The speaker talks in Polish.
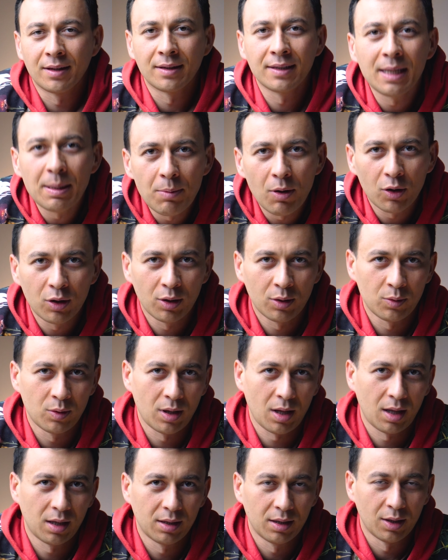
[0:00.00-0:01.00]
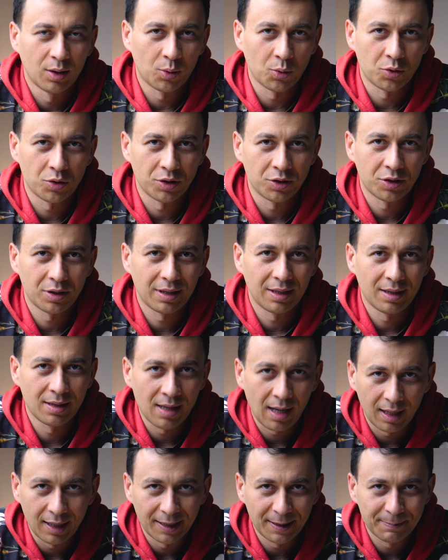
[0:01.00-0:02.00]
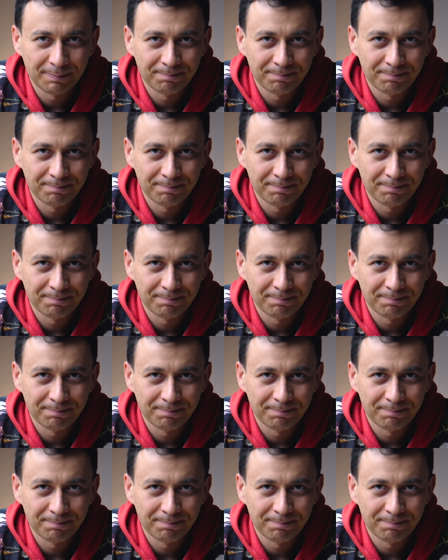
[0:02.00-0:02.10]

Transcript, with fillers: nie mogą ruszyć dalej.